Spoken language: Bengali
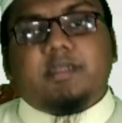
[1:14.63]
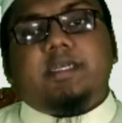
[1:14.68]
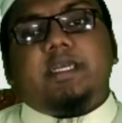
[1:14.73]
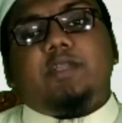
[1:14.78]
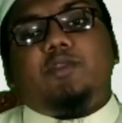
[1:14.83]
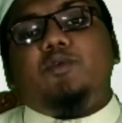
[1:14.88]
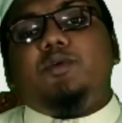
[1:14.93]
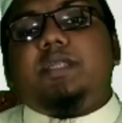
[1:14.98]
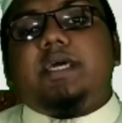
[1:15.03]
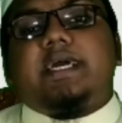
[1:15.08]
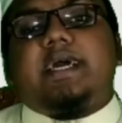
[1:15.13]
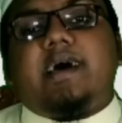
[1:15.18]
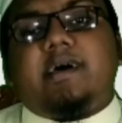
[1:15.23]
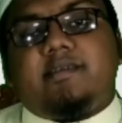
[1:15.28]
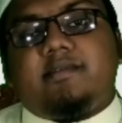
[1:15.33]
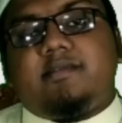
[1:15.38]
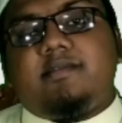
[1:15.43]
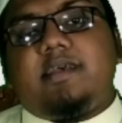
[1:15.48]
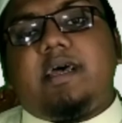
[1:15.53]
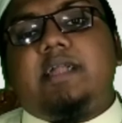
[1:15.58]
যে দুইটা
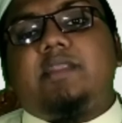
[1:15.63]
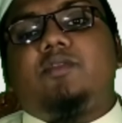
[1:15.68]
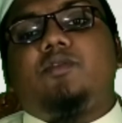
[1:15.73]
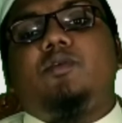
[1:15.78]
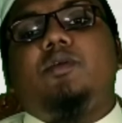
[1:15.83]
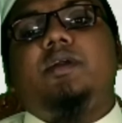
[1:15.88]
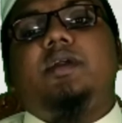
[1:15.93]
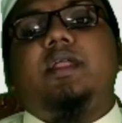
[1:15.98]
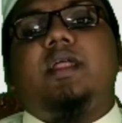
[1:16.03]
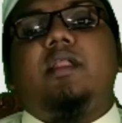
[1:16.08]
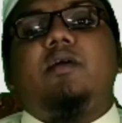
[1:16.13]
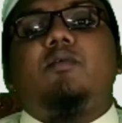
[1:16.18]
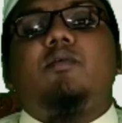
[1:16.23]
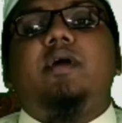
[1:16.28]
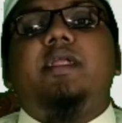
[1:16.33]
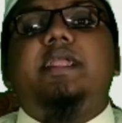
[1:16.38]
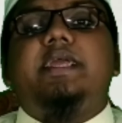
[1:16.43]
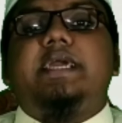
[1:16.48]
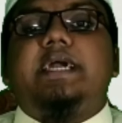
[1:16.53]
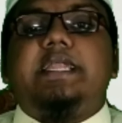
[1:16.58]
কাজ আত্মরিক ইলাল
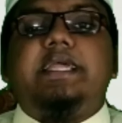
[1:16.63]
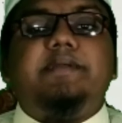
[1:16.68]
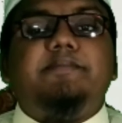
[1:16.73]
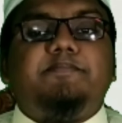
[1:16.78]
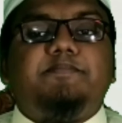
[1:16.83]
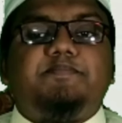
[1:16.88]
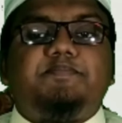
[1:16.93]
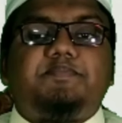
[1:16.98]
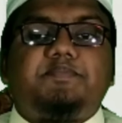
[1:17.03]
কোরআন করিম